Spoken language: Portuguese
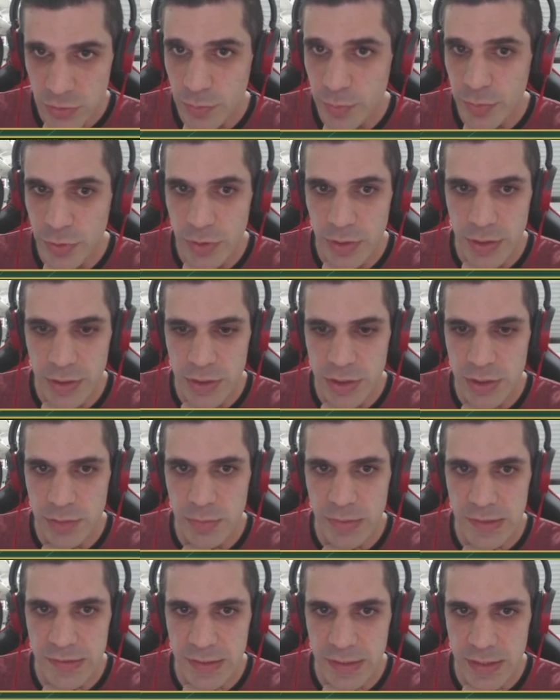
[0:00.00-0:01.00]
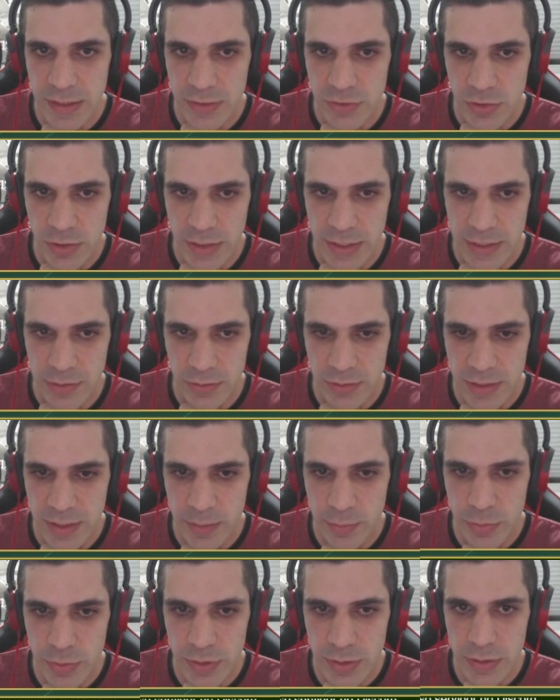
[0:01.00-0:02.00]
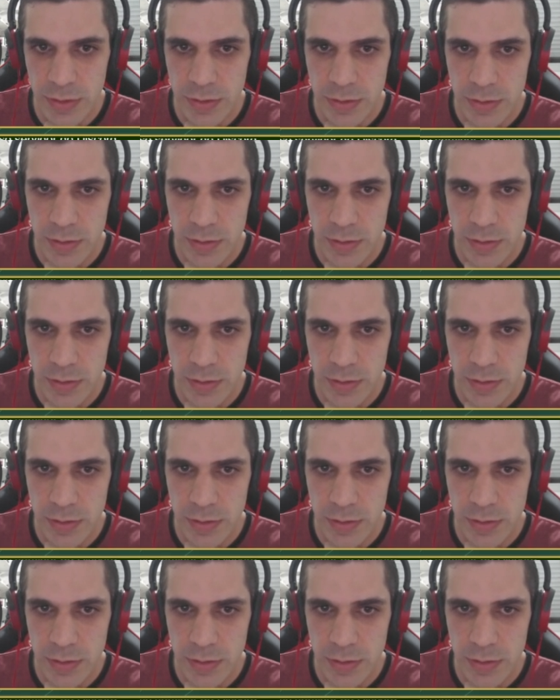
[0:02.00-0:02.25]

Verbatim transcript: não pode, mas aqui é só ganhar no tempo, né?